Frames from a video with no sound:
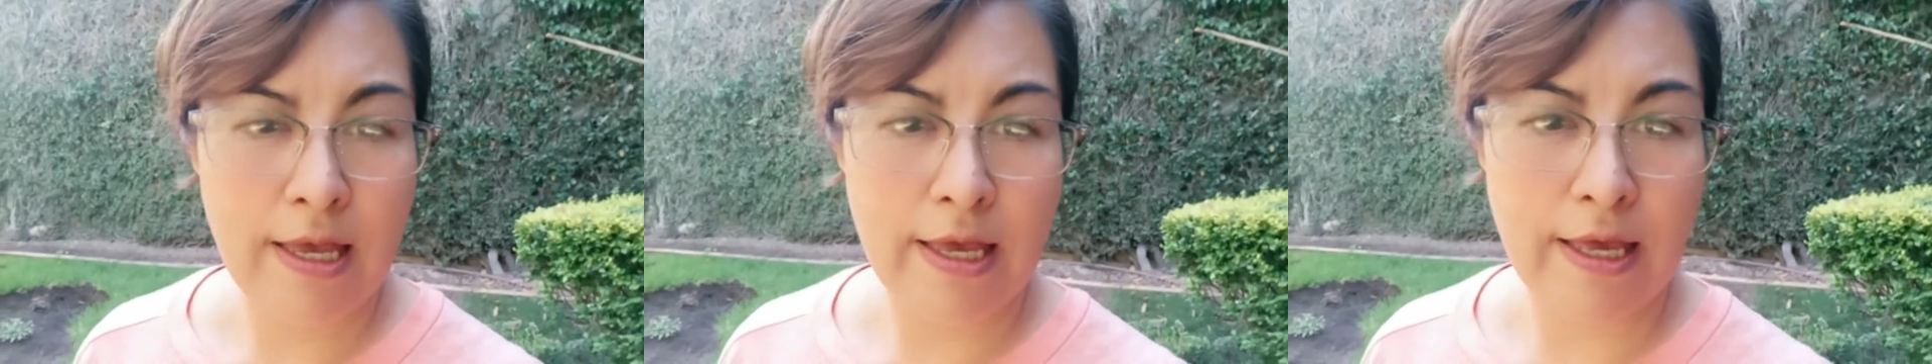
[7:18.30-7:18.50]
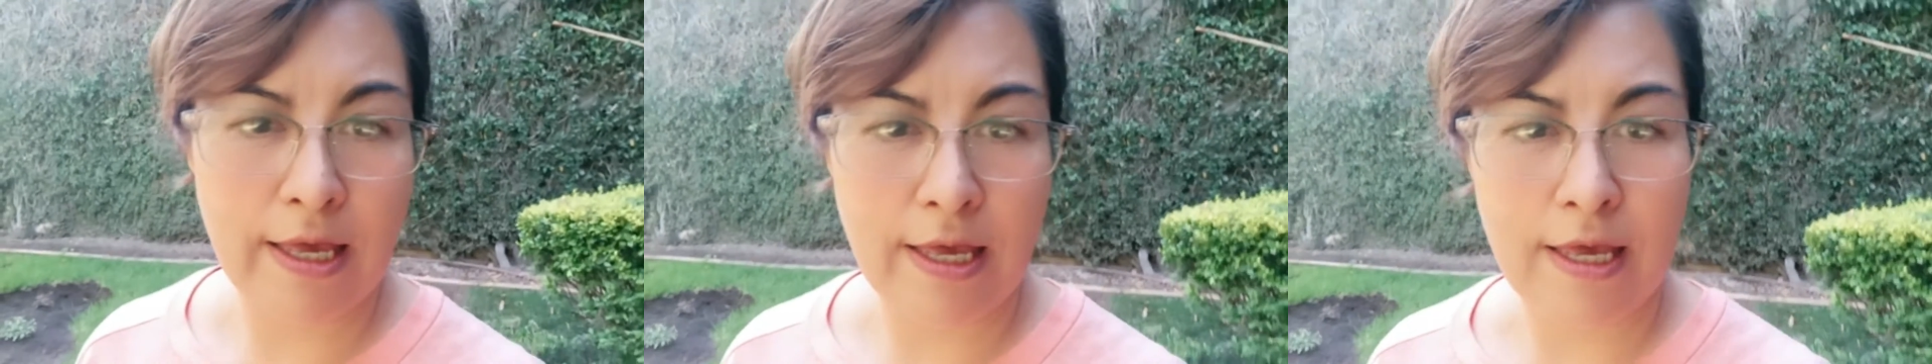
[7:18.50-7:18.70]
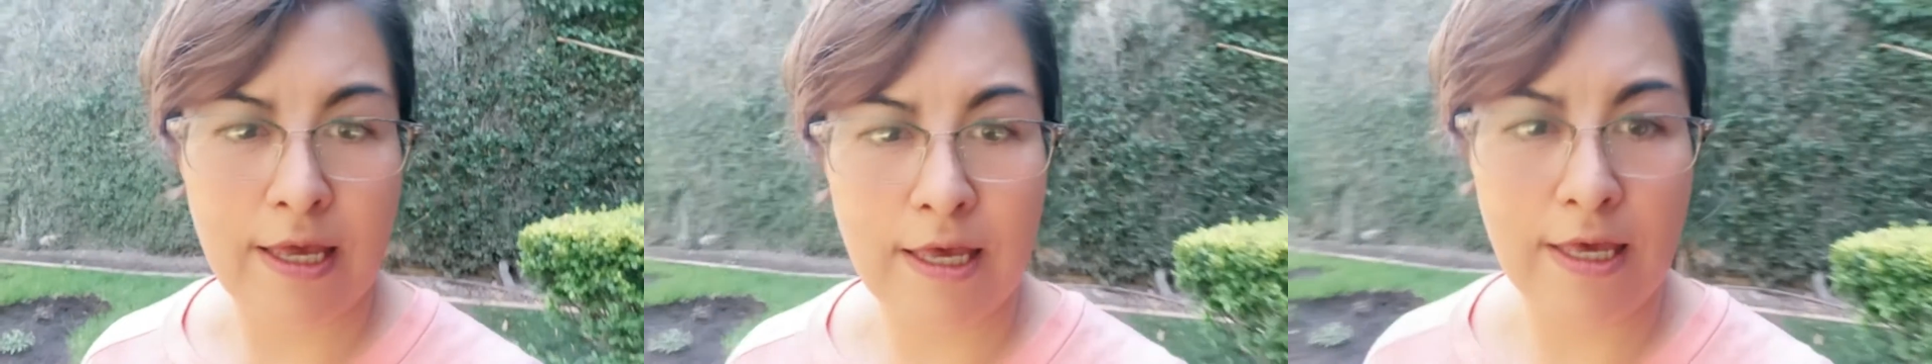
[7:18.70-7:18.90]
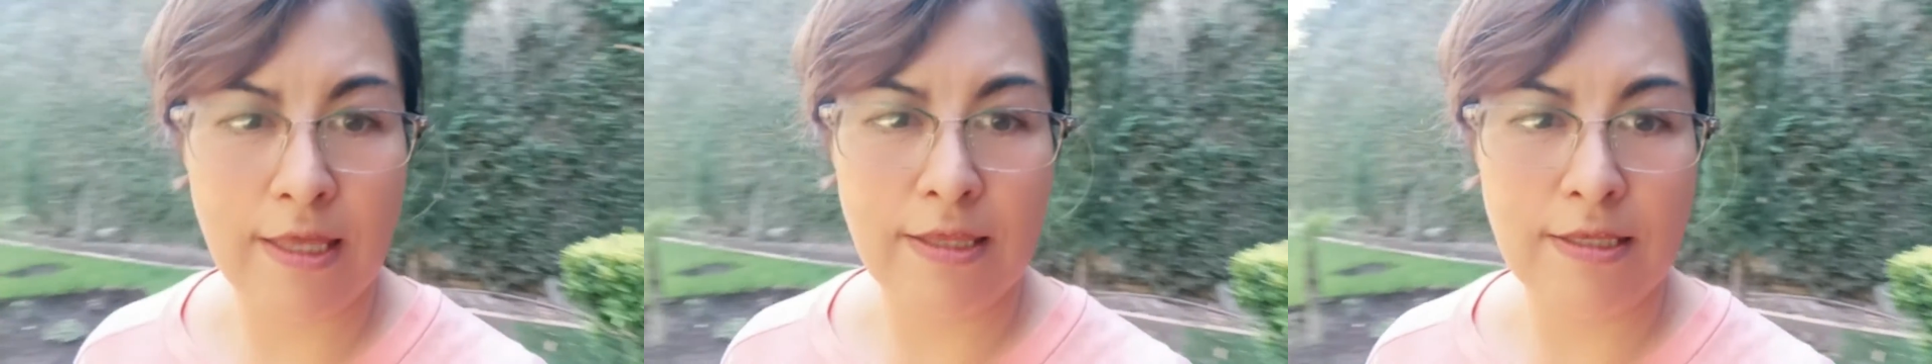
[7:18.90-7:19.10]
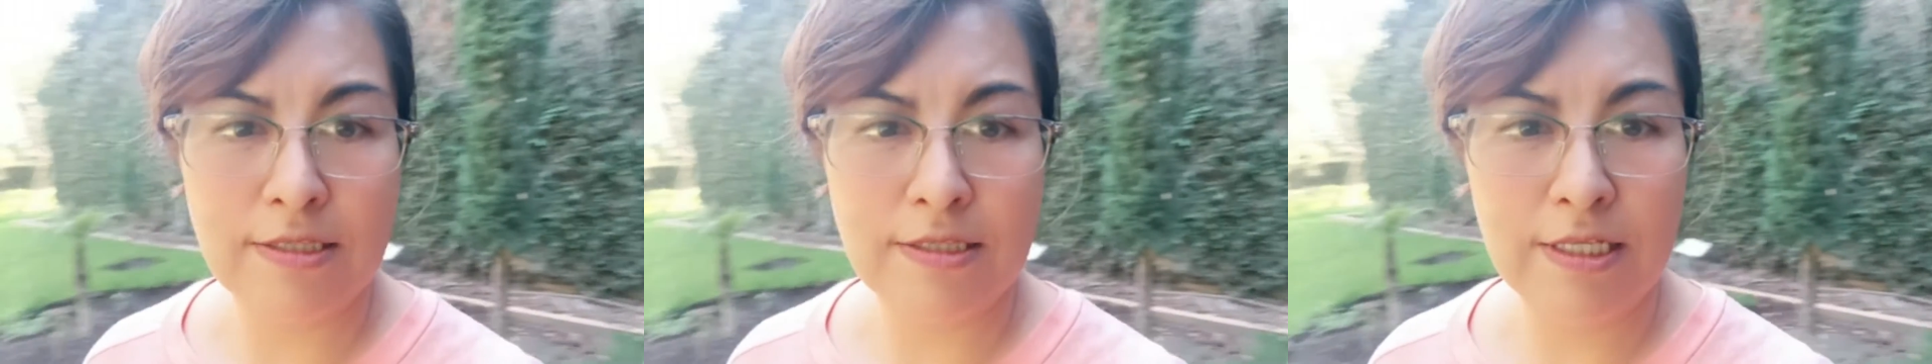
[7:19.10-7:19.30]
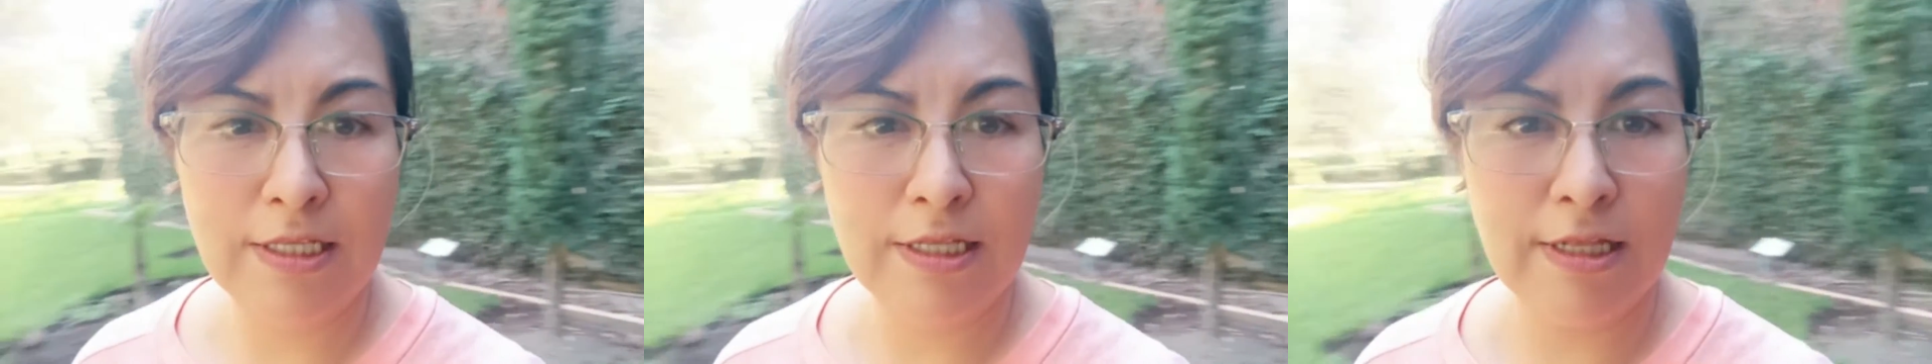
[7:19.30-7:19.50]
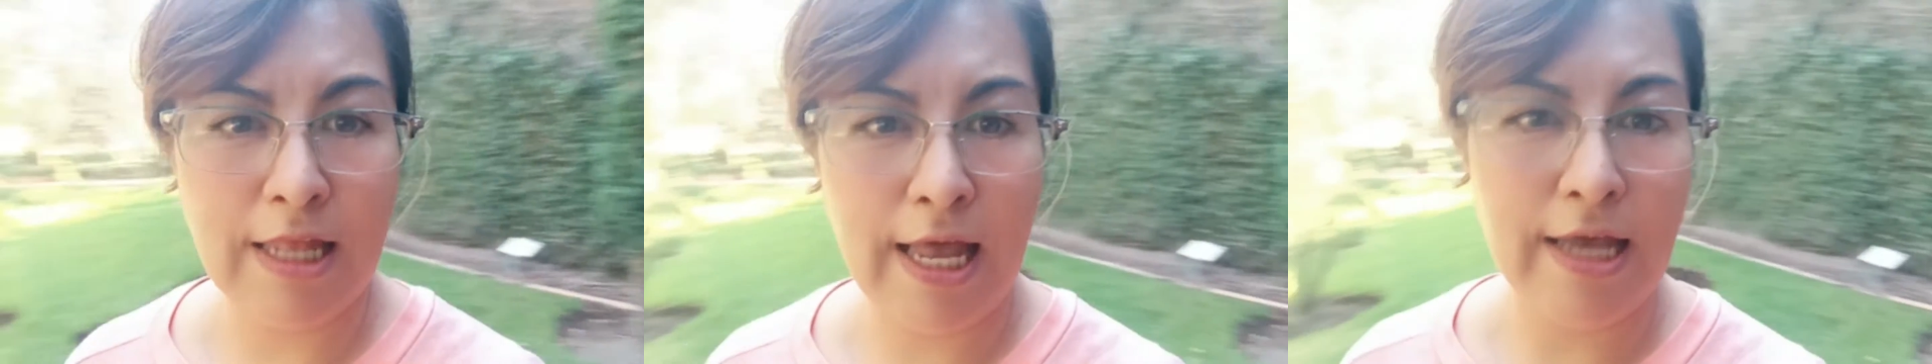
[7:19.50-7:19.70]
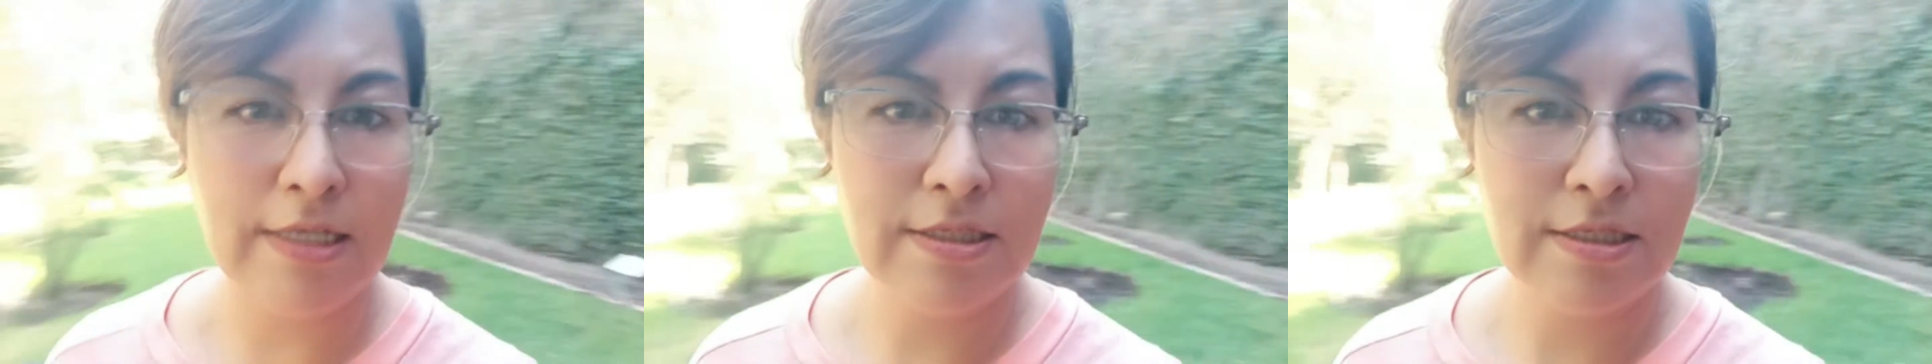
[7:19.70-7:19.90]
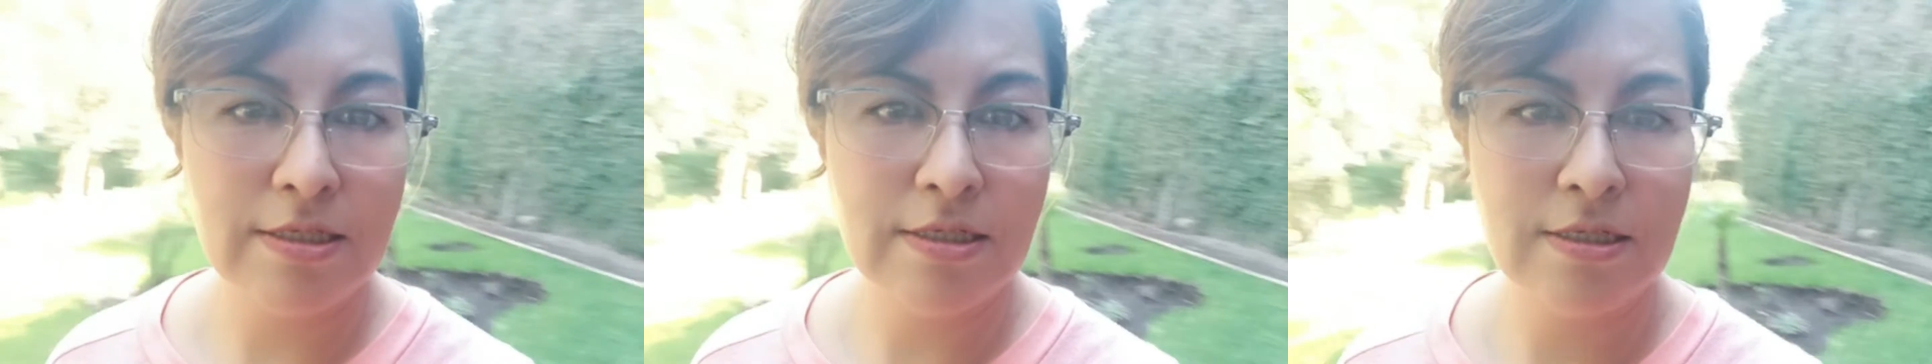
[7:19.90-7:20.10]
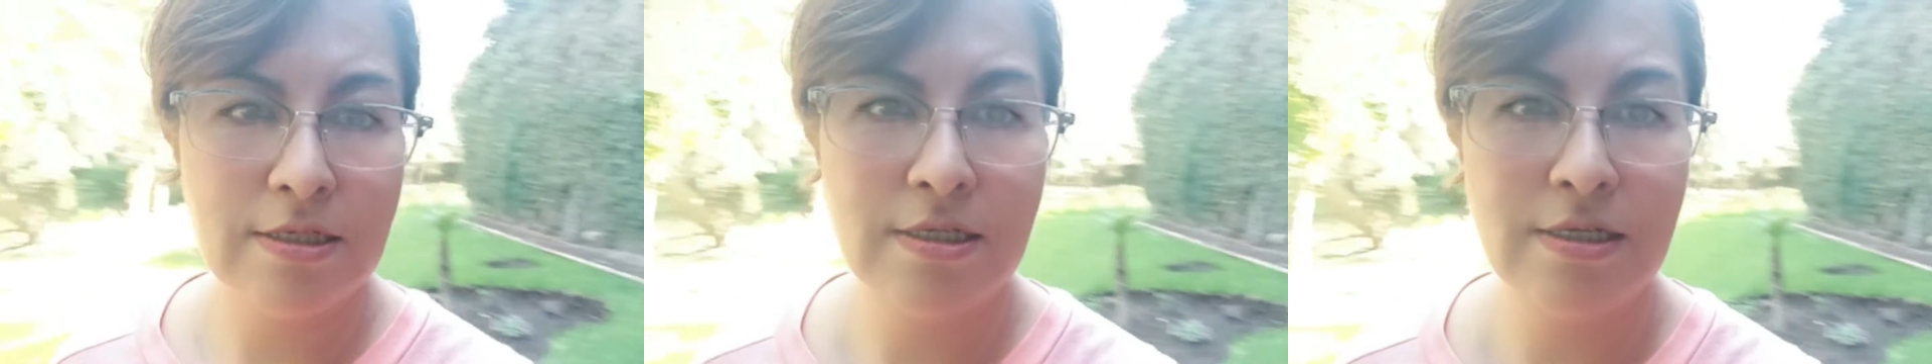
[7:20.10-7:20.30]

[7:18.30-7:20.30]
eh, distintas.